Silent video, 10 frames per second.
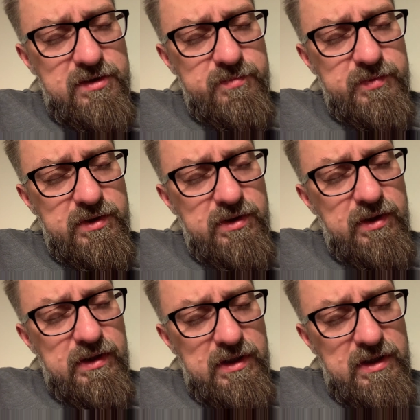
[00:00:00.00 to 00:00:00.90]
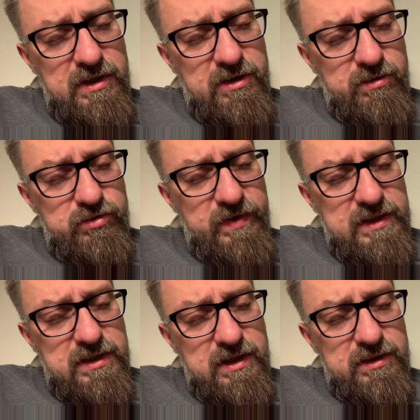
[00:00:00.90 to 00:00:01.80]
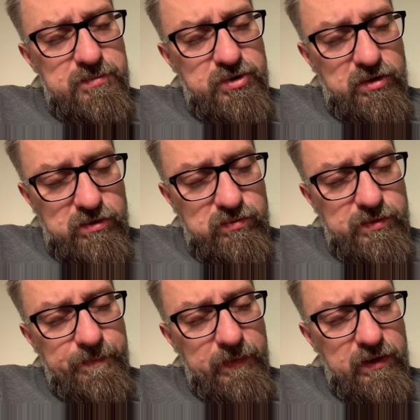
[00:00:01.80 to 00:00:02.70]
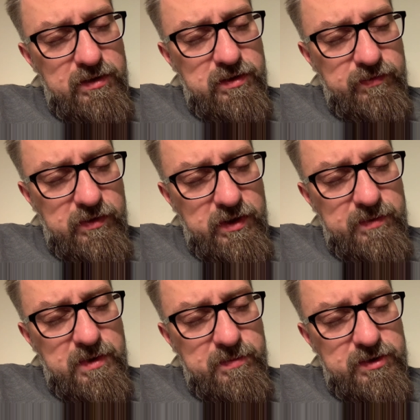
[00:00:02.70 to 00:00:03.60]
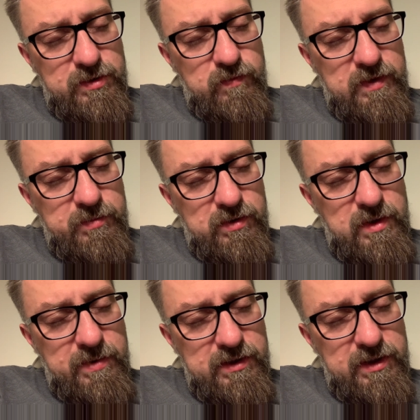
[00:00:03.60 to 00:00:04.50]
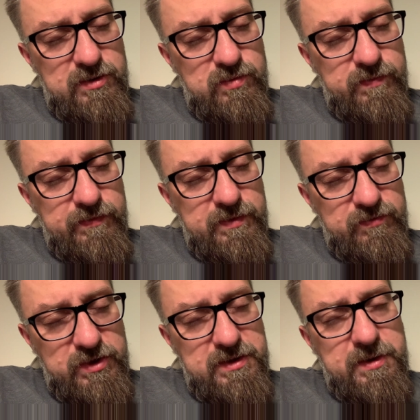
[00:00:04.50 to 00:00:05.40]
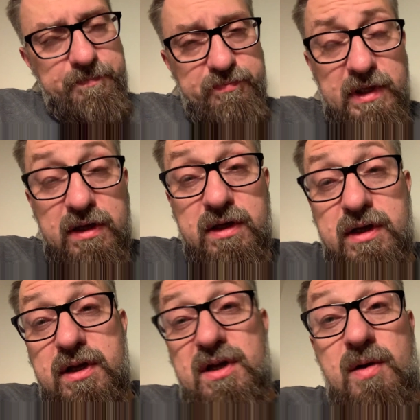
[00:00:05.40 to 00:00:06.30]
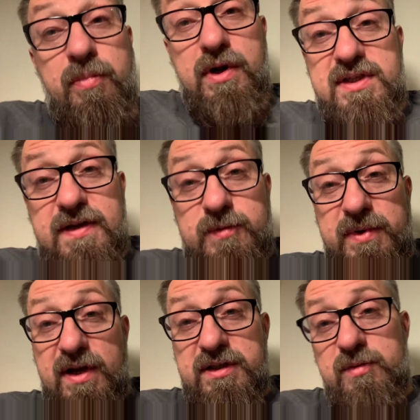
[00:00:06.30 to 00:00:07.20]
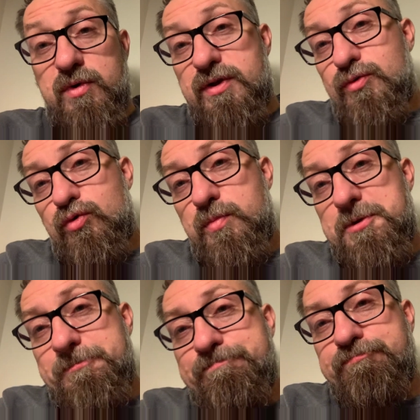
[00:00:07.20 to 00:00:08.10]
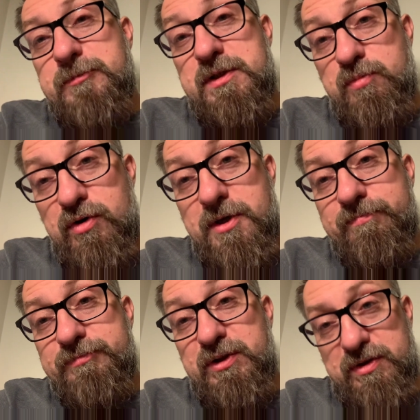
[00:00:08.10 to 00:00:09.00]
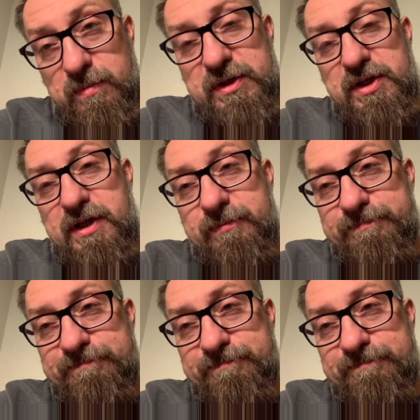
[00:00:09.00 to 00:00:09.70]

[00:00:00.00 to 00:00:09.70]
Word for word: tym i oświecaj i przekonuj. Niech Twoje imię będzie uwielbione, Panie Jezu, w tym wszystkim. Polecam wspieranie mojej służby z Bogiem i do zobaczenia.